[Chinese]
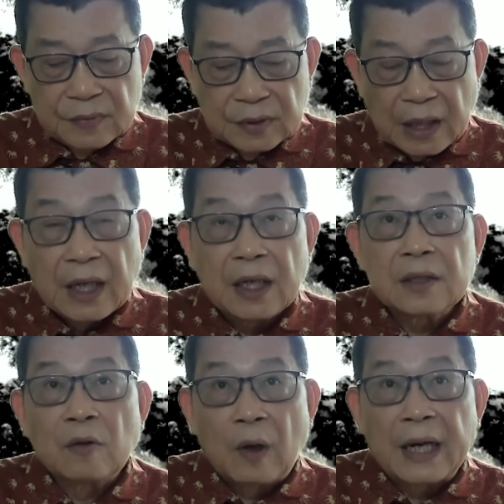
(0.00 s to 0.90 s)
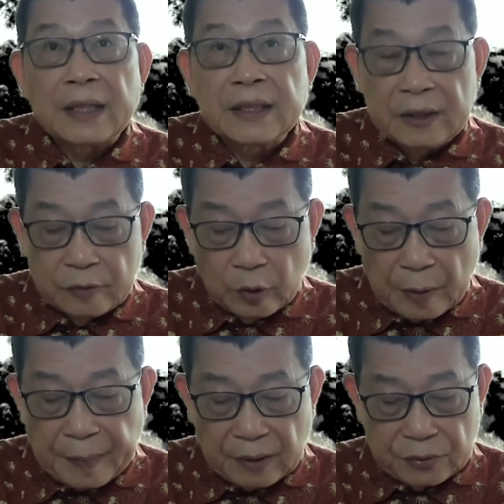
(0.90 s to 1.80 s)
他《法兰克福
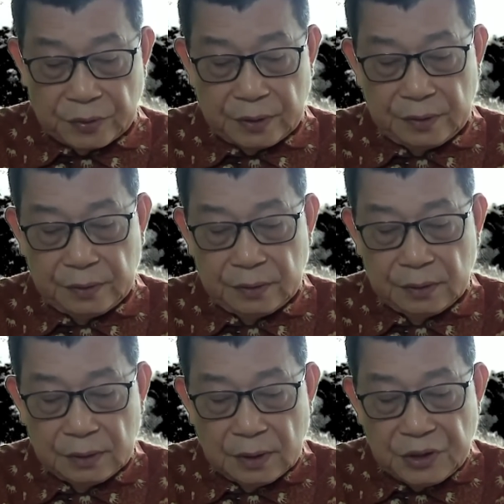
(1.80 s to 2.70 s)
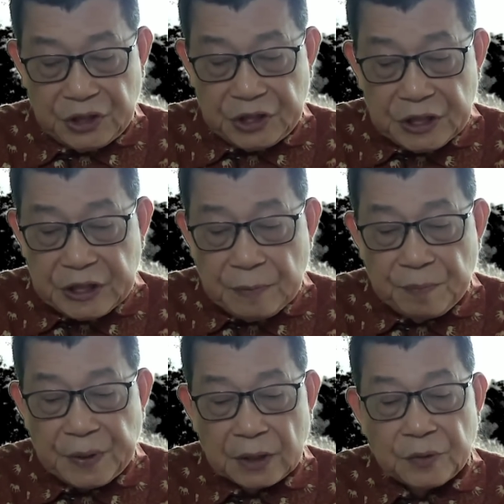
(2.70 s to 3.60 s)
汇报》说，习
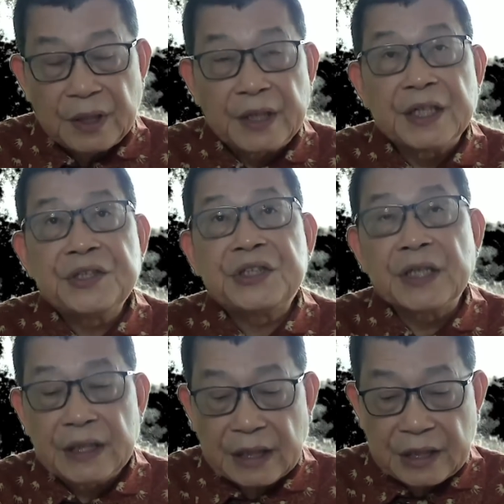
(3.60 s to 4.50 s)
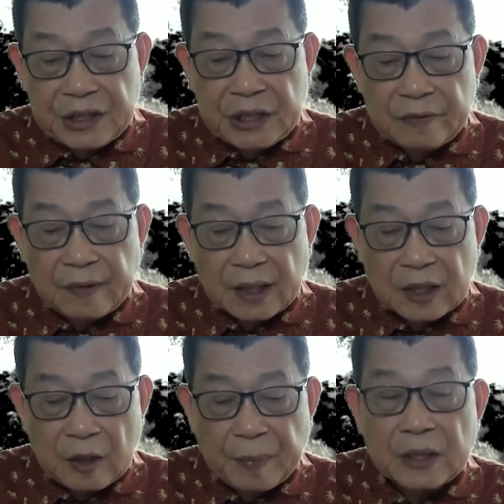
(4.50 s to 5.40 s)
近平对年轻一代的期望
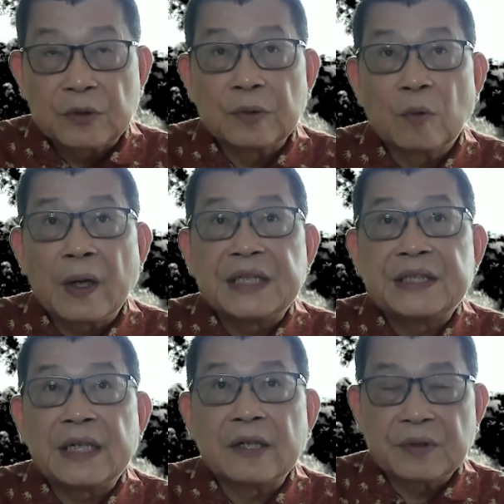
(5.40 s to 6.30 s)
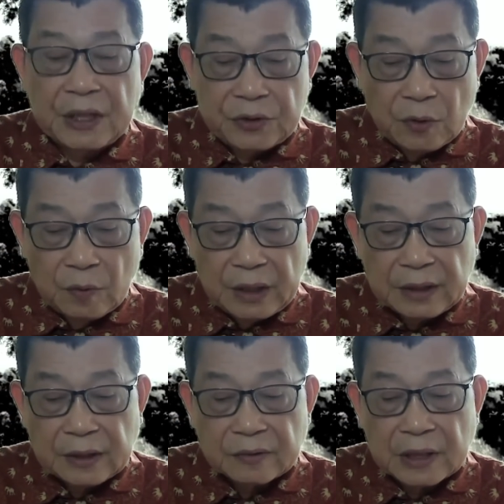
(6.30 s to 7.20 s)
可以帮助外界了解中国
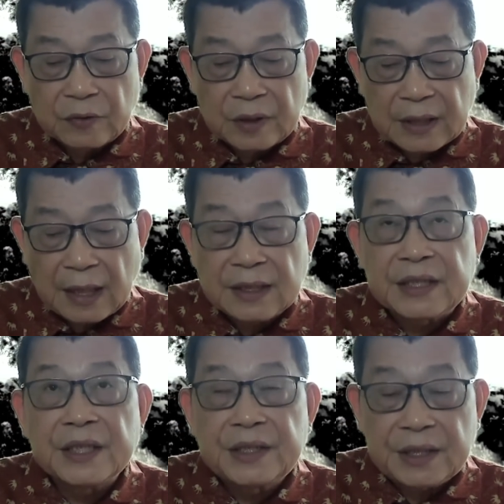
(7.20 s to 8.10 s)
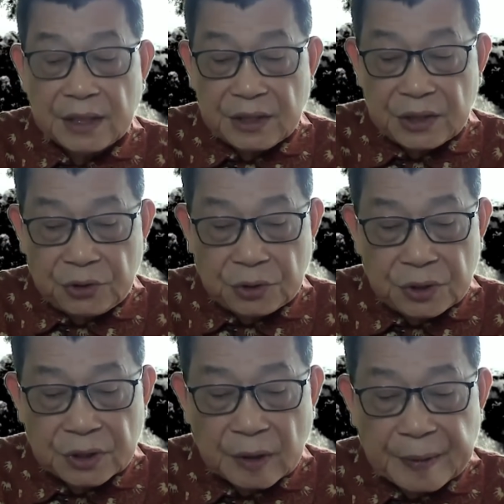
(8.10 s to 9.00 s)
领导层对当前经济
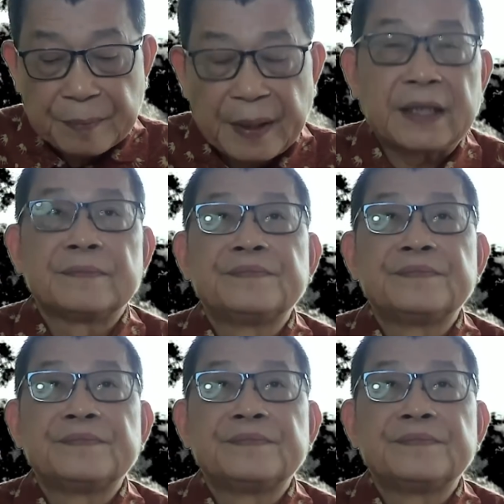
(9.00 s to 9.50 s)
局势的变判。